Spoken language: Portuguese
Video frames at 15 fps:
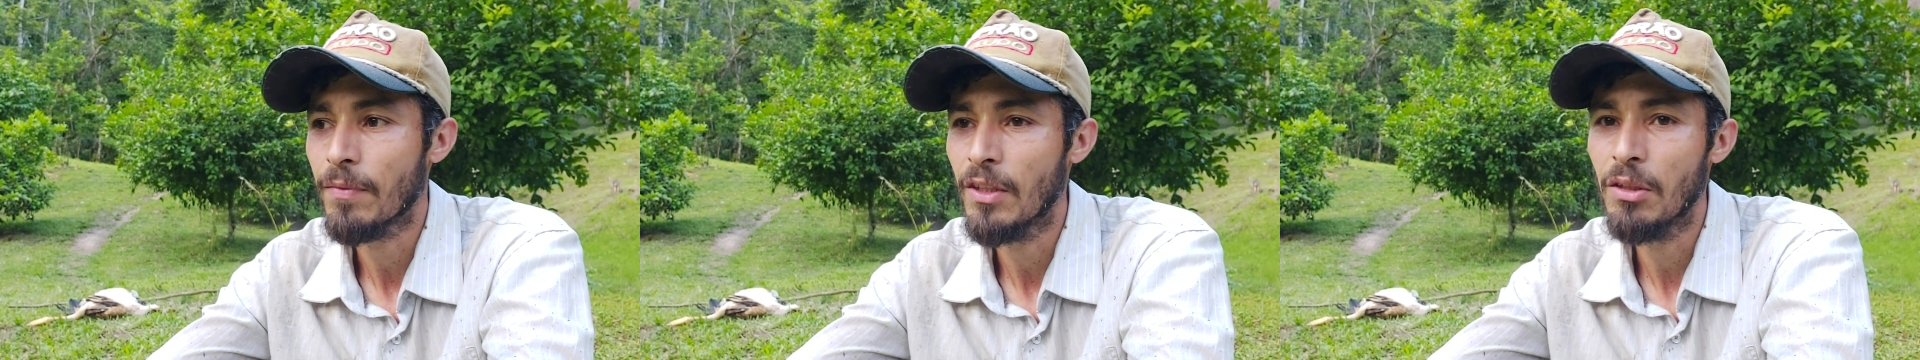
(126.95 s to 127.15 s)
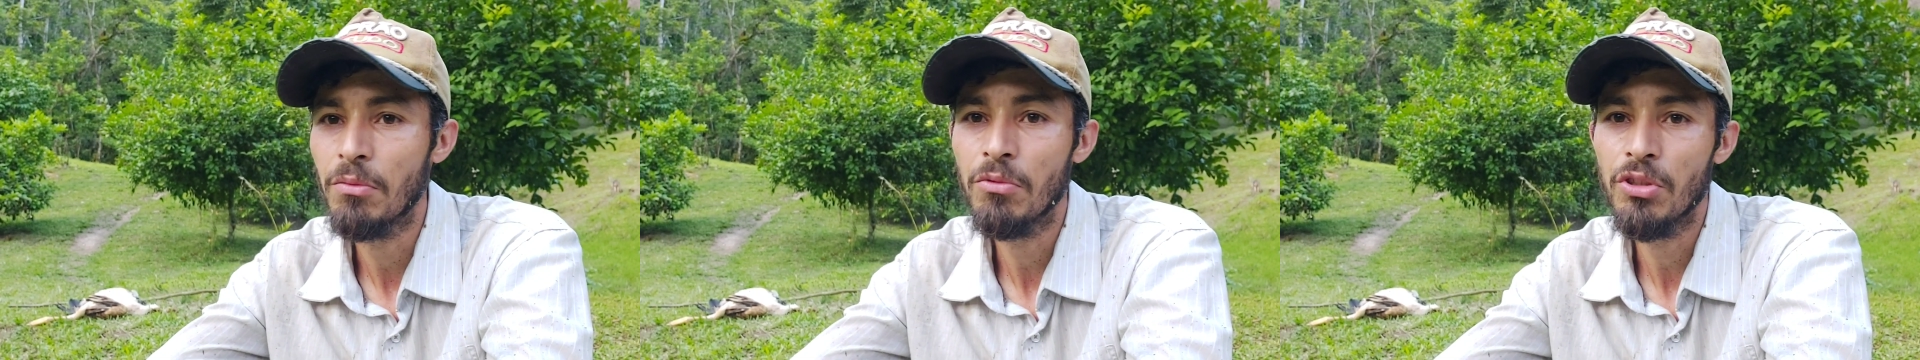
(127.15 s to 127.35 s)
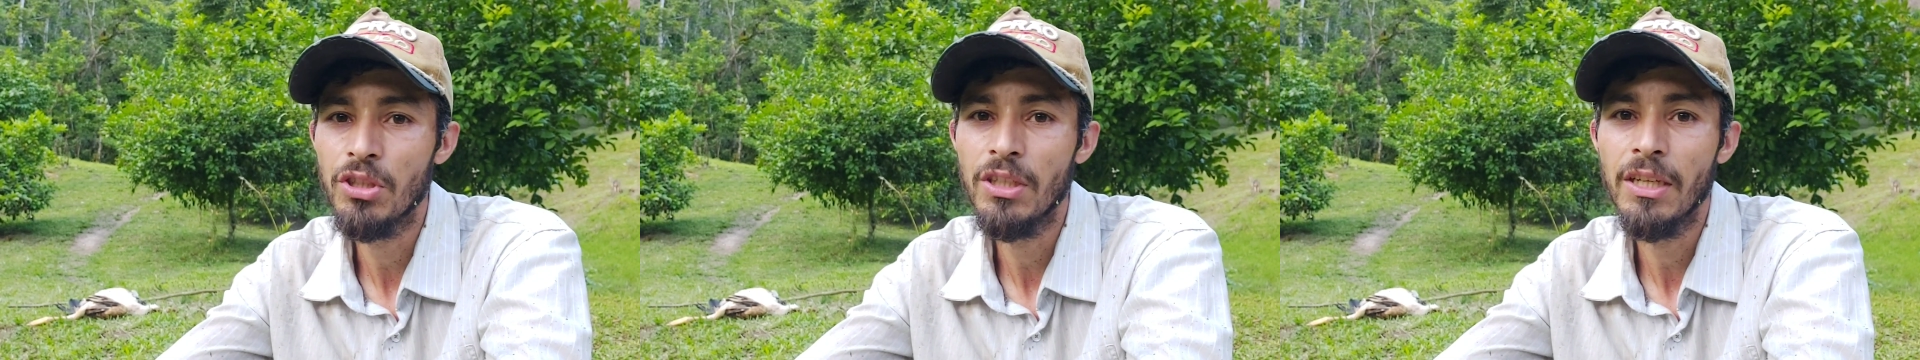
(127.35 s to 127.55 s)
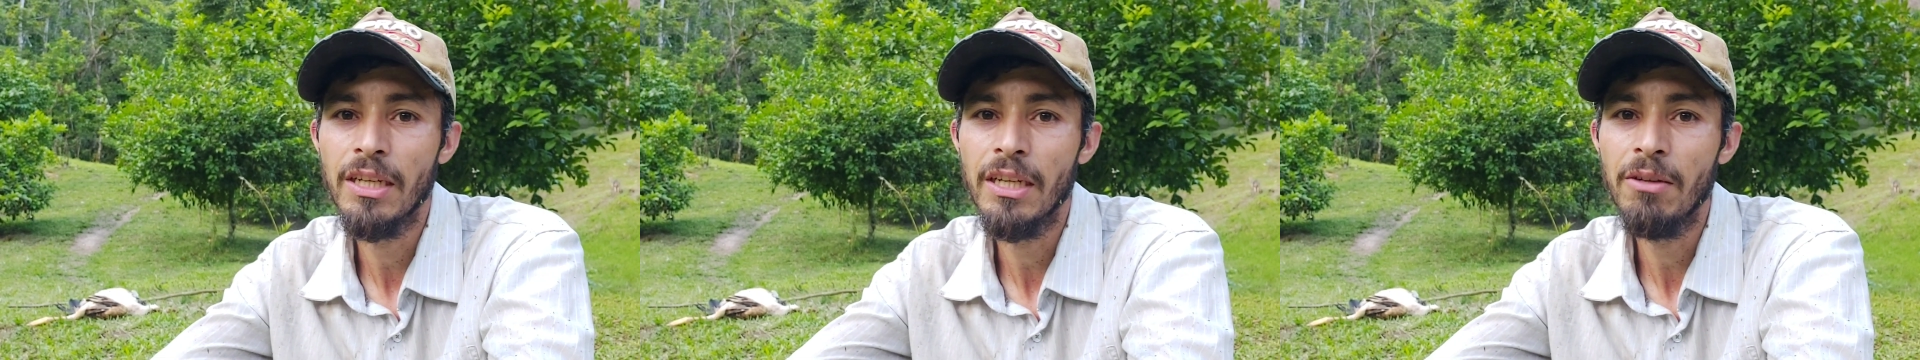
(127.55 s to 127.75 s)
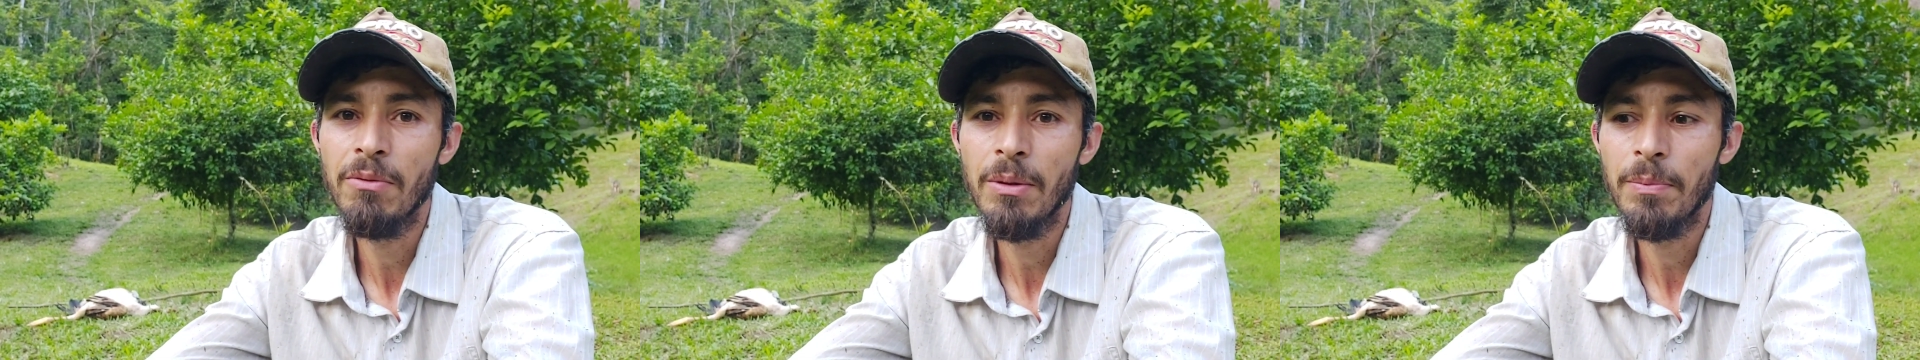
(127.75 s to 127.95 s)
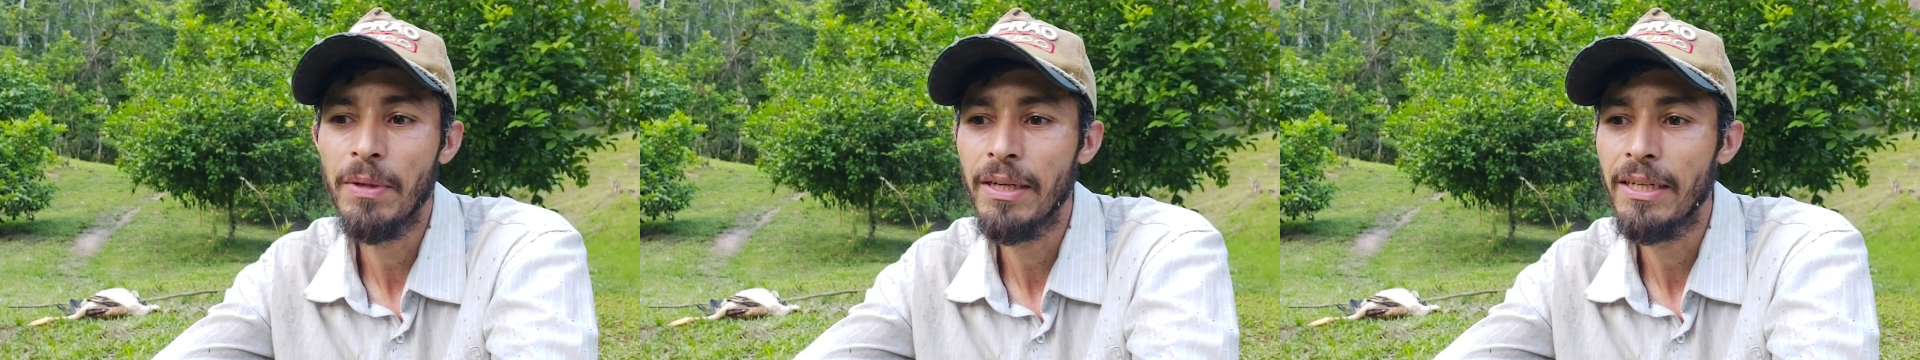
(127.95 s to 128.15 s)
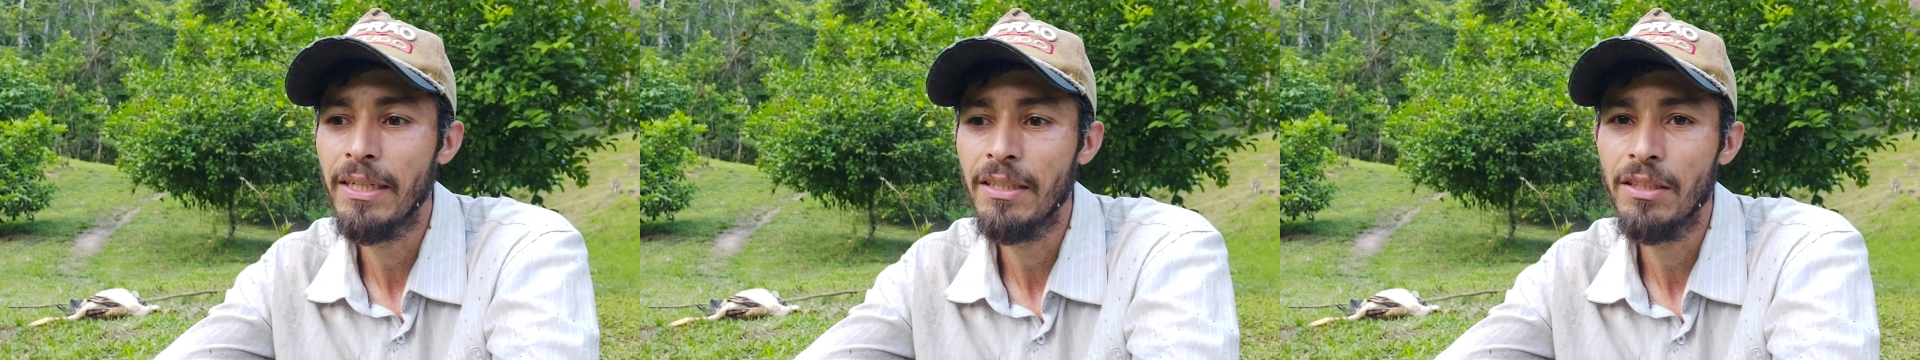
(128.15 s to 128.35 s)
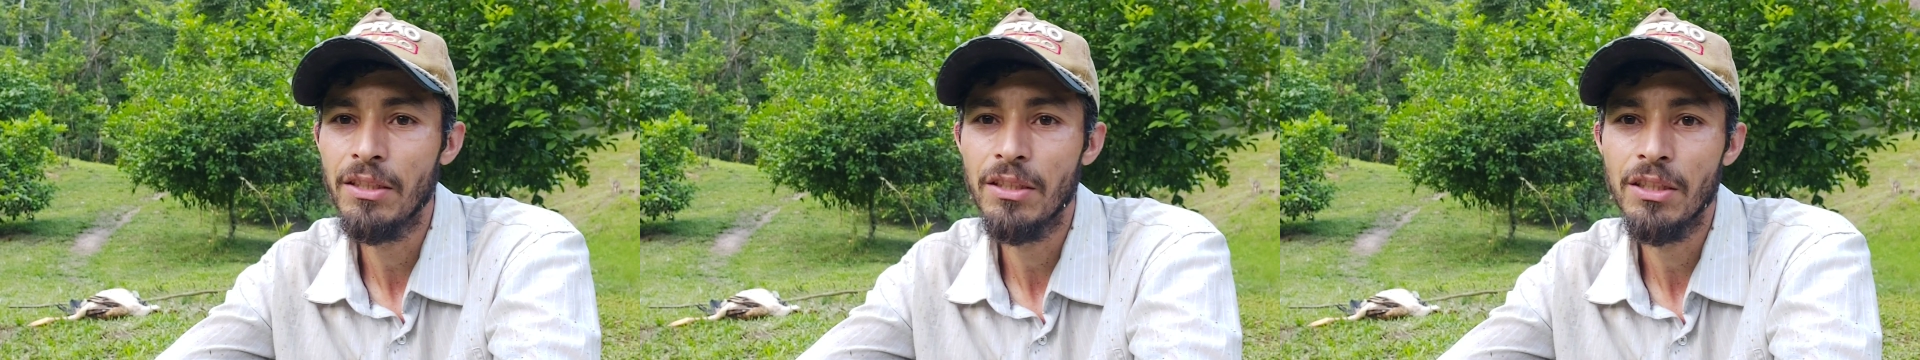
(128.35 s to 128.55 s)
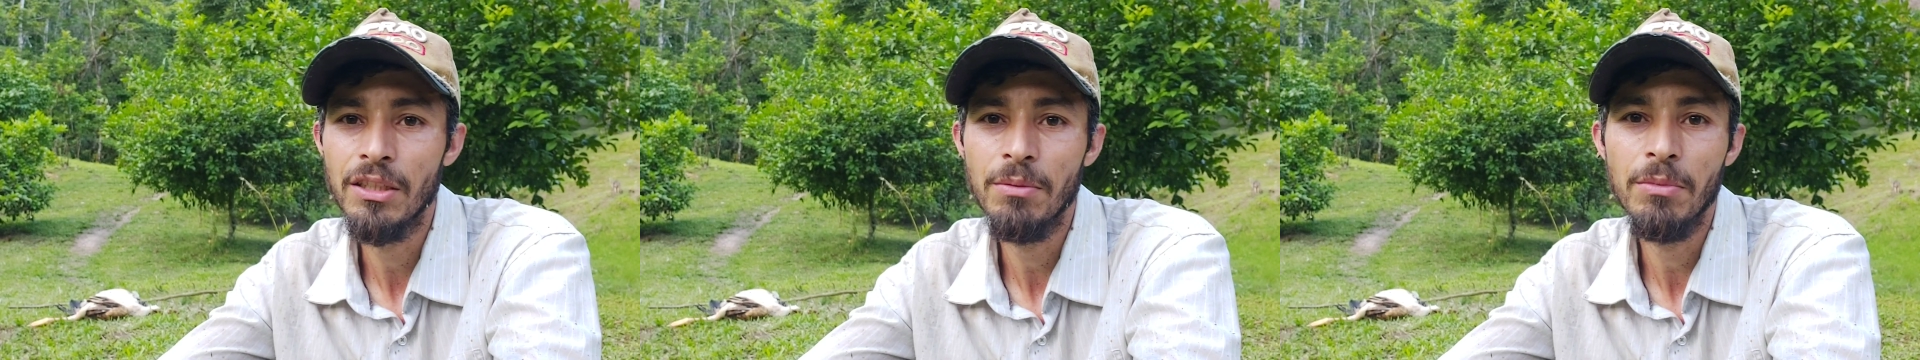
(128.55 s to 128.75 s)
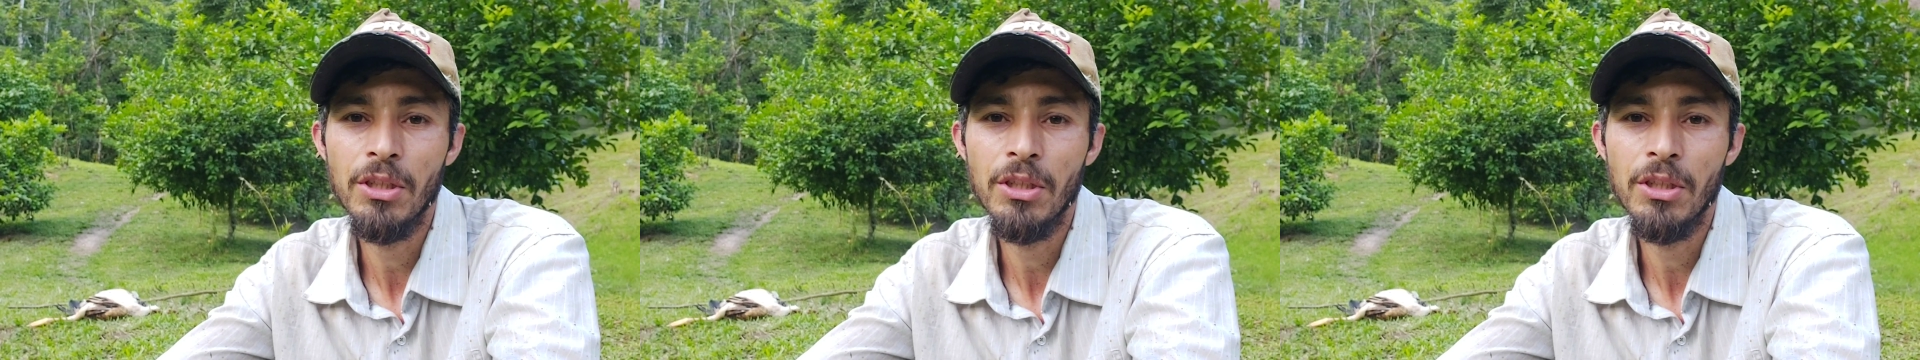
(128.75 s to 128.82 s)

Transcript: E não tinha nenhum aparente